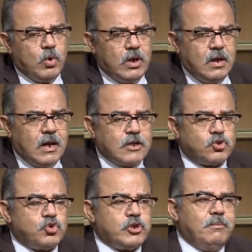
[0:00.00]
وعلى
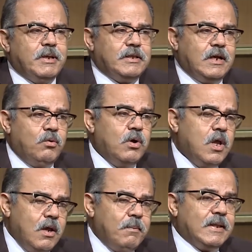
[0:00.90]
السوشيال ميديا
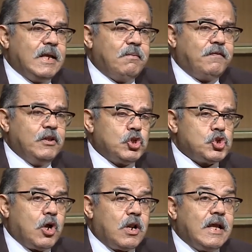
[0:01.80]
بدا يبقى في
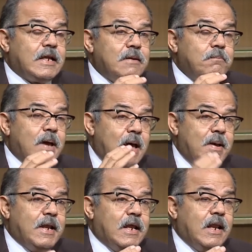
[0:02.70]
انتشار لكن
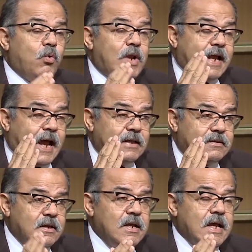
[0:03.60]
بامانه لو نجحت
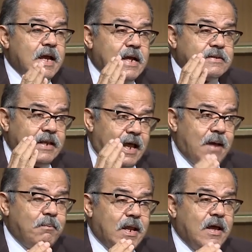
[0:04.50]
هذه
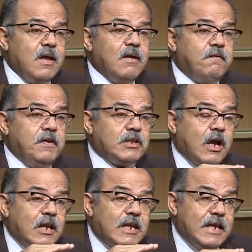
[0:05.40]
الحمله في
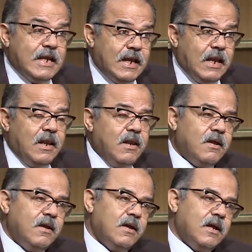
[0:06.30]
تقليل
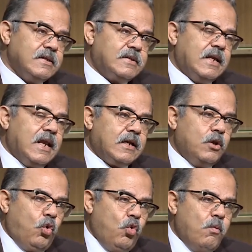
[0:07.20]
استهلاك
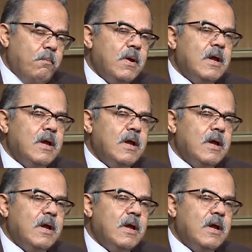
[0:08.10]
اللحوم